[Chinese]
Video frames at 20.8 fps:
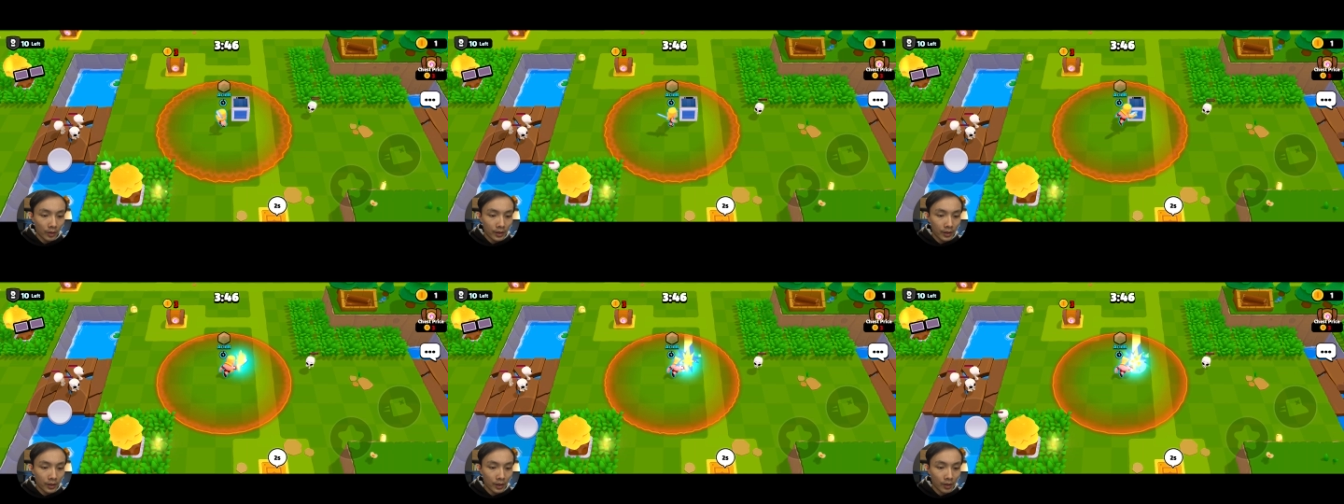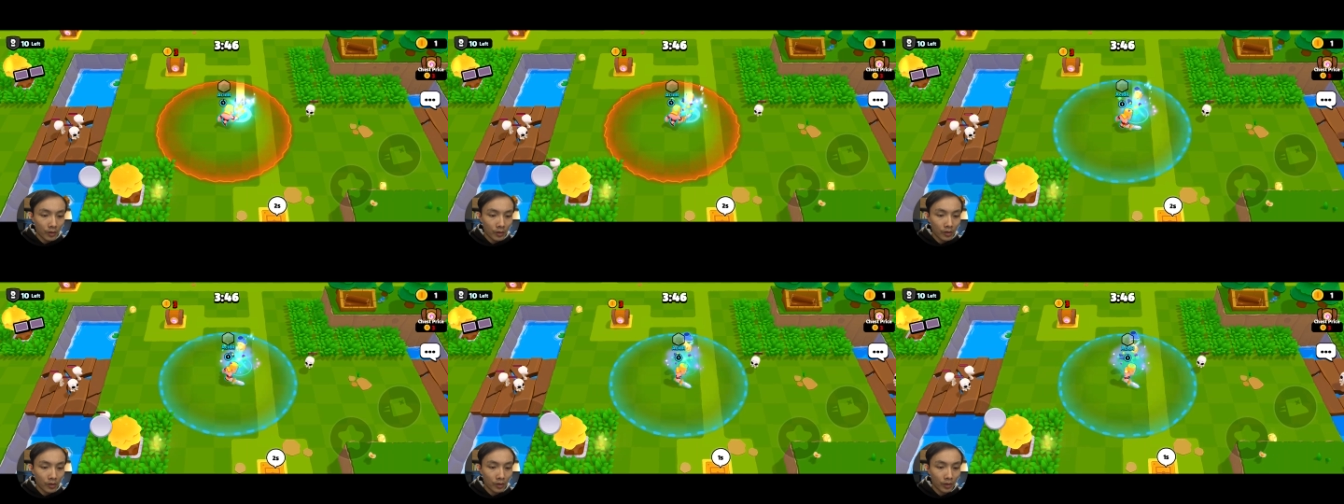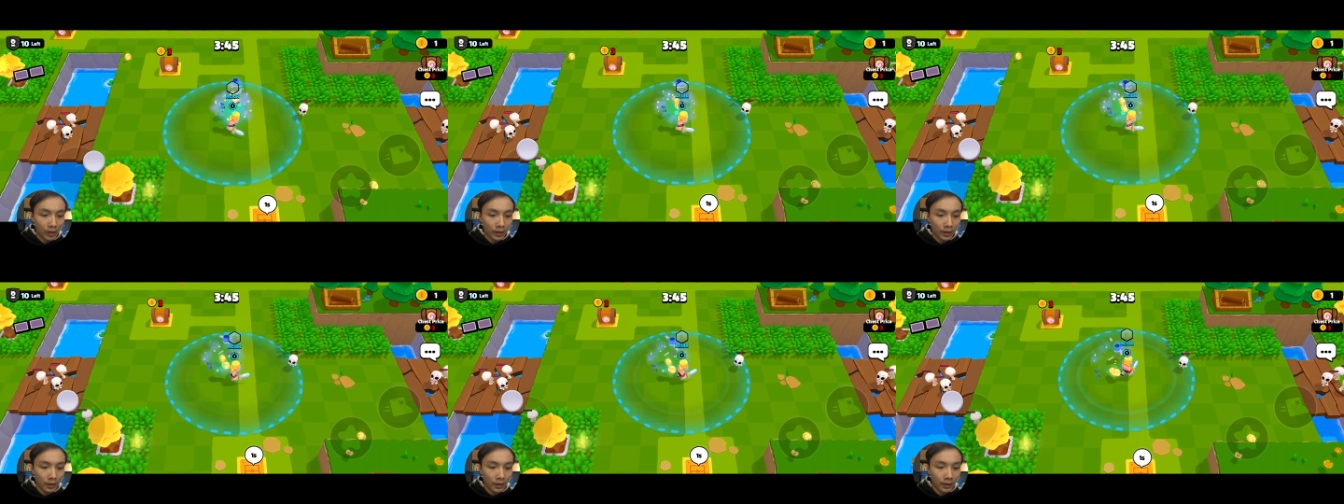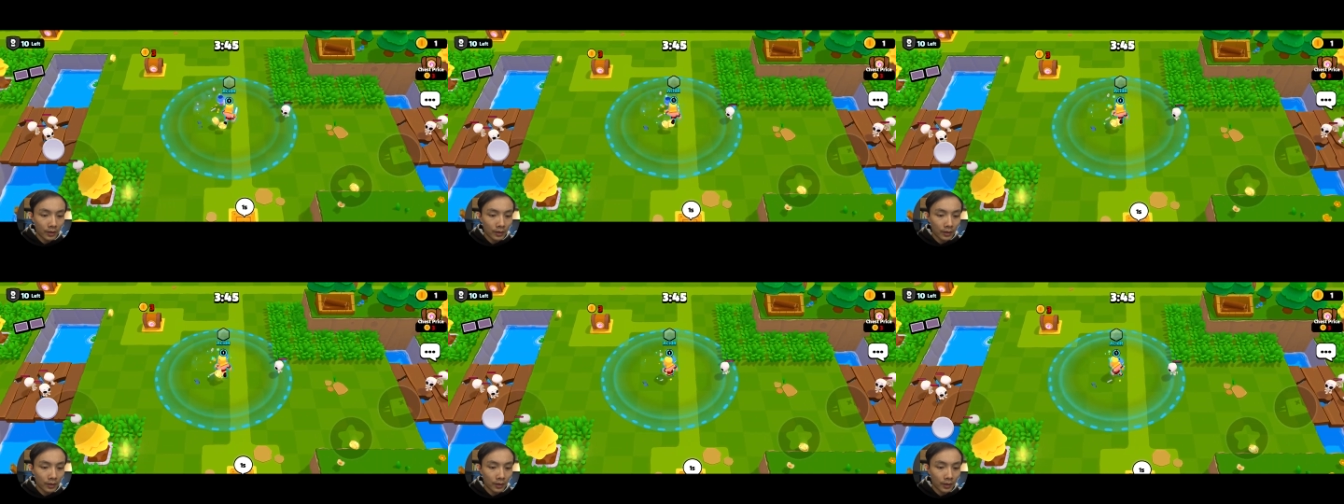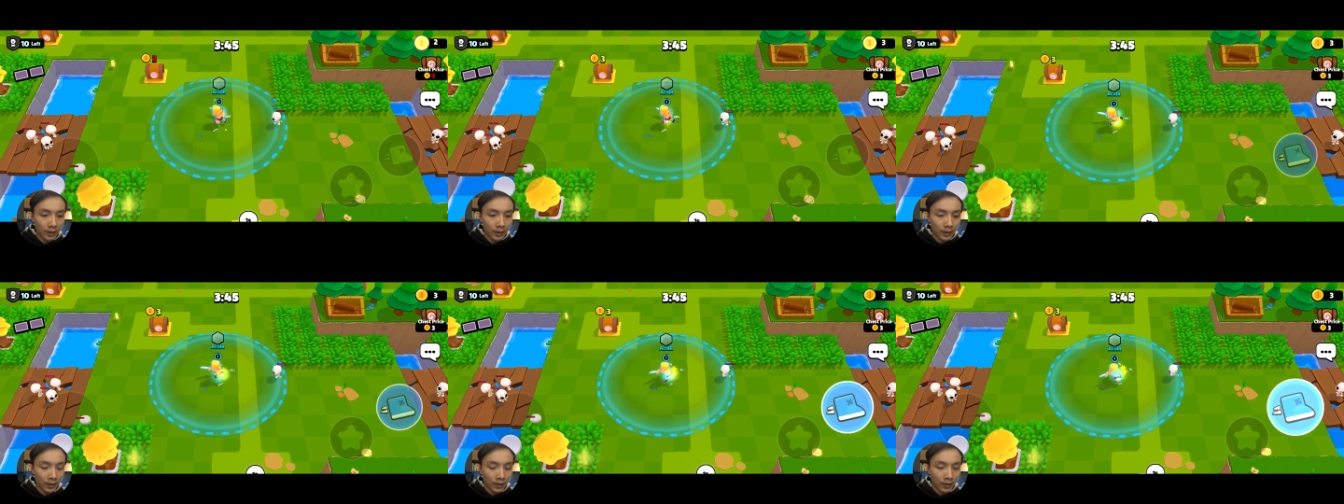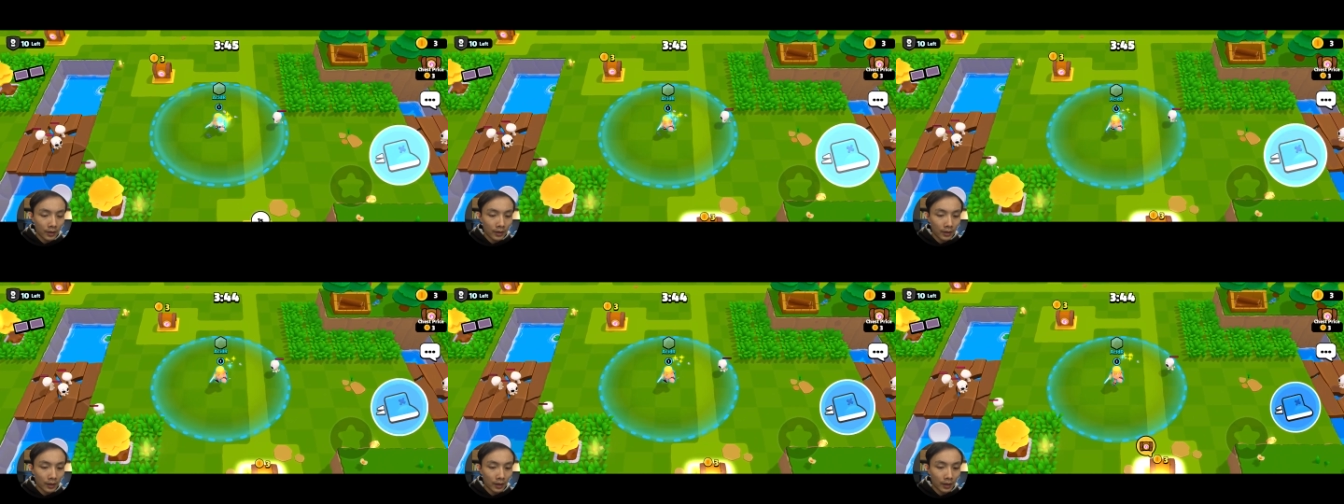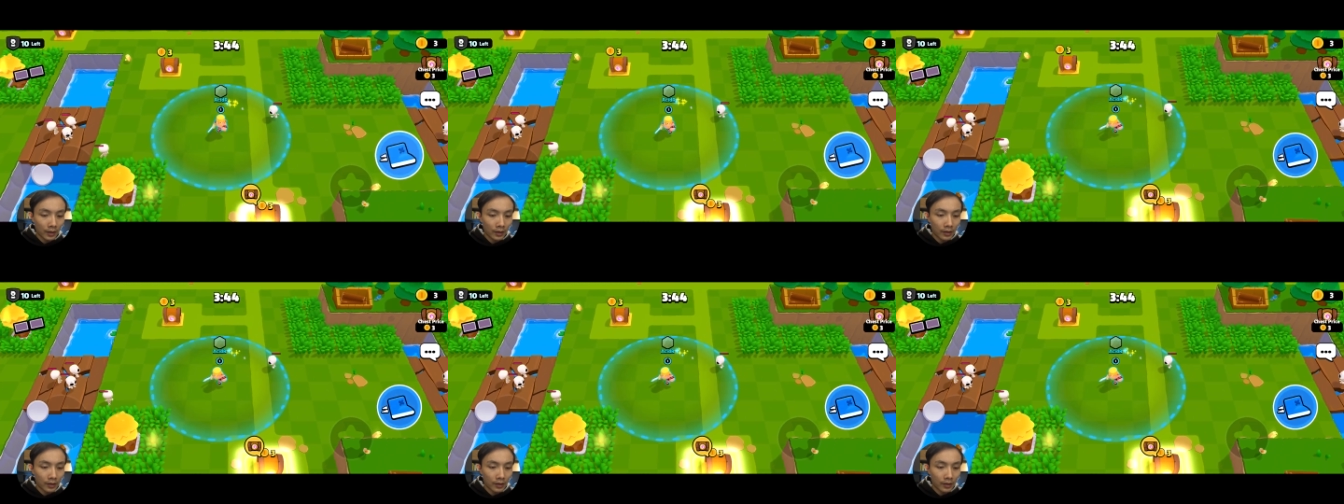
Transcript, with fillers: 会减损，然